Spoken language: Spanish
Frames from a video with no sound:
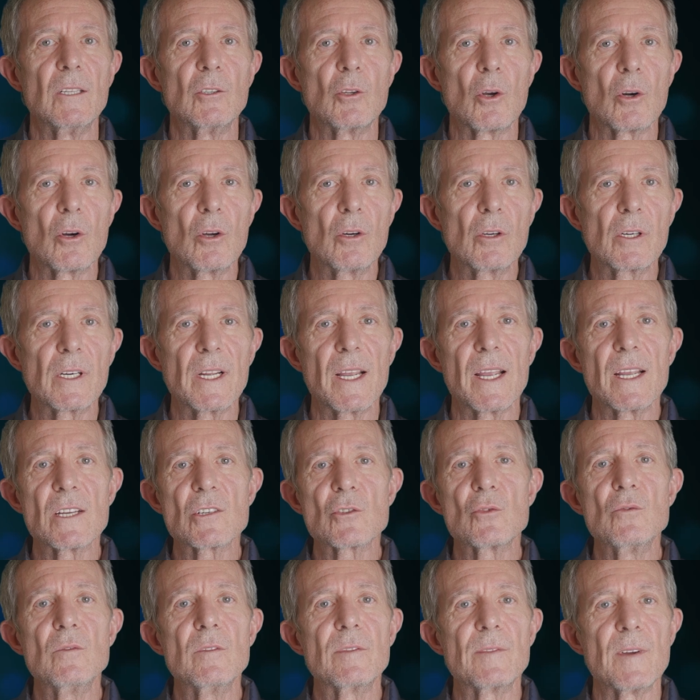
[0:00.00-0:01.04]
El dolor
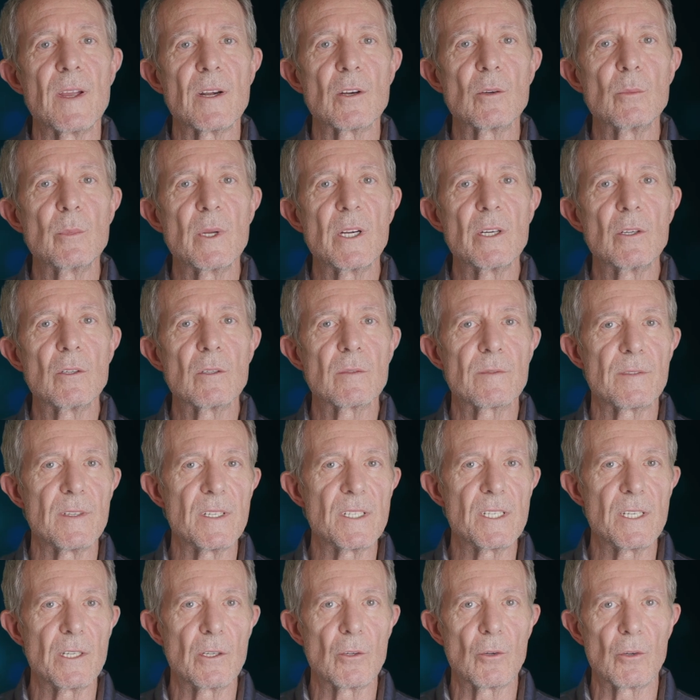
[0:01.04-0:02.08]
es un fenómeno
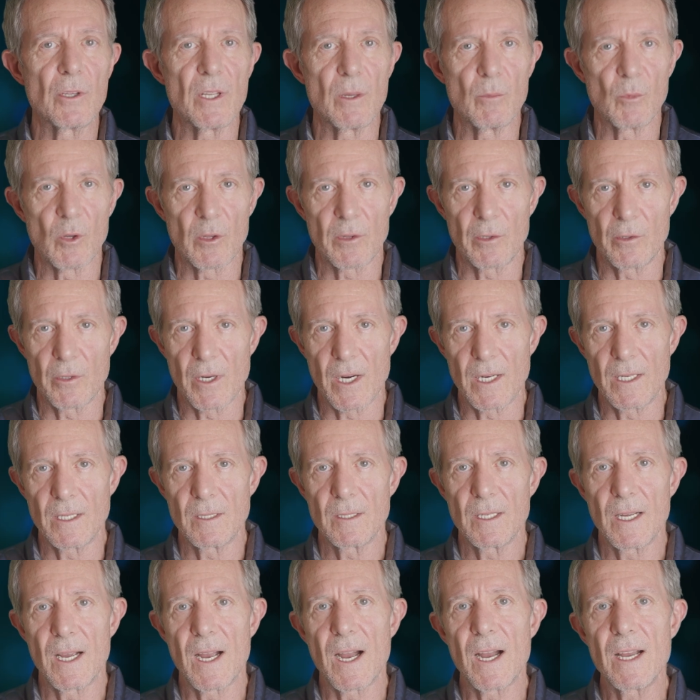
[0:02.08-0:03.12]
físico y emocional.
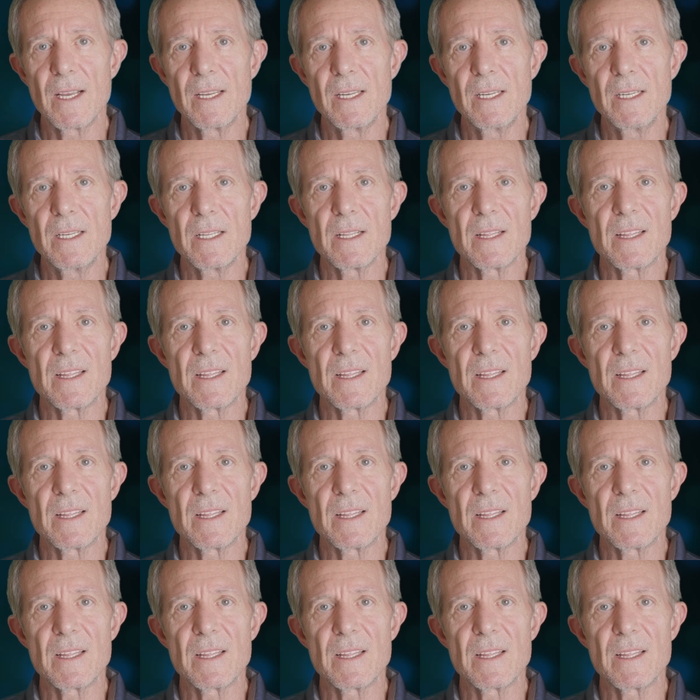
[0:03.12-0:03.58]
Hay